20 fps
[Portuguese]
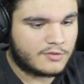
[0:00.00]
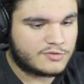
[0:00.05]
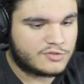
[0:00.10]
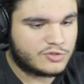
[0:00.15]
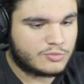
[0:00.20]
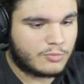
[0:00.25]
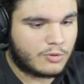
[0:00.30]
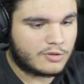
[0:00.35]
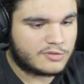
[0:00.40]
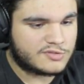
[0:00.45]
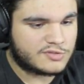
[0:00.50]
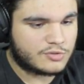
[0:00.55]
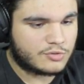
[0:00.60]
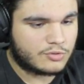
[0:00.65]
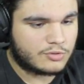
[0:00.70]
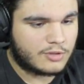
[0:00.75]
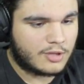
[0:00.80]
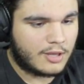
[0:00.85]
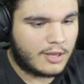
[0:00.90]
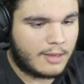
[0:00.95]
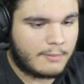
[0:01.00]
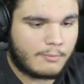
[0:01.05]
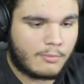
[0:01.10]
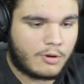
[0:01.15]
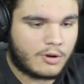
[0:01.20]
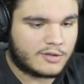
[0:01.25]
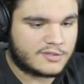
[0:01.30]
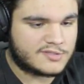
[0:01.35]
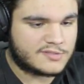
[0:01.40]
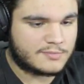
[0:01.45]
Se o Mortis gruda, é
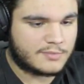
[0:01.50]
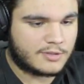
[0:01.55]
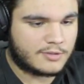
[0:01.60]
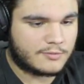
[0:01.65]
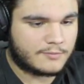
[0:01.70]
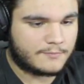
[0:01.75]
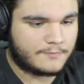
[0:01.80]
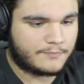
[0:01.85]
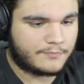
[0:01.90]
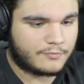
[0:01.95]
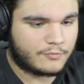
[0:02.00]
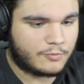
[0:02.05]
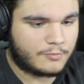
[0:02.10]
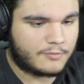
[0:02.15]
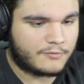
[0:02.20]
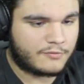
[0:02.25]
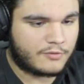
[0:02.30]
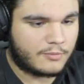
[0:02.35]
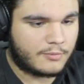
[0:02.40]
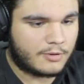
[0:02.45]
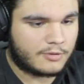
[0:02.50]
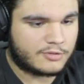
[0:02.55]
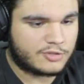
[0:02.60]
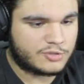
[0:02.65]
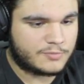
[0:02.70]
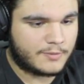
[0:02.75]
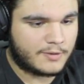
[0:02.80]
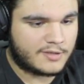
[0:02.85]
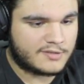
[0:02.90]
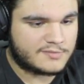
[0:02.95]
Mortis, mano. Opa, foi mal.
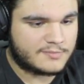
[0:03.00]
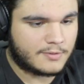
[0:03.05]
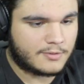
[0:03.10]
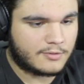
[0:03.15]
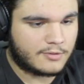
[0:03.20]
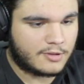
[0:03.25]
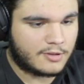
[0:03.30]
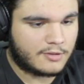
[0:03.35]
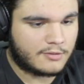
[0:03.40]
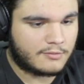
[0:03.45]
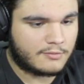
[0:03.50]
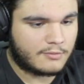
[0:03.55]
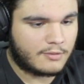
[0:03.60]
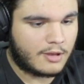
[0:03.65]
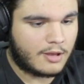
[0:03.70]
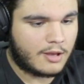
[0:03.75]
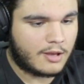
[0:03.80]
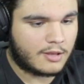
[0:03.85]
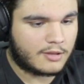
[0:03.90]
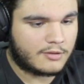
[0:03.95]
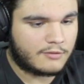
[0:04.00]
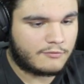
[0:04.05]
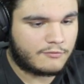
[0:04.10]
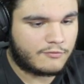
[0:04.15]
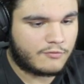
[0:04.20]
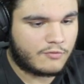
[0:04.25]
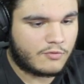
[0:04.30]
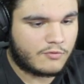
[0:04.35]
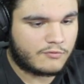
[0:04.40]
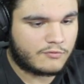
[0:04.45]
Deixa eu pegar esse bagulho aí. Ai, que
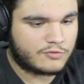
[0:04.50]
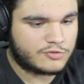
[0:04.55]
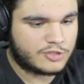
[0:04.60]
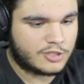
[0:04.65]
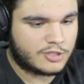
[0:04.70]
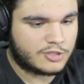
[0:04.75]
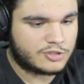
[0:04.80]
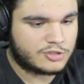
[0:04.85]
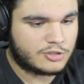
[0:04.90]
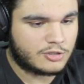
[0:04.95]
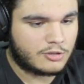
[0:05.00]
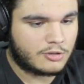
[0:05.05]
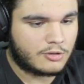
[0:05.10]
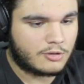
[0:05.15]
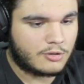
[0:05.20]
fofo, gente.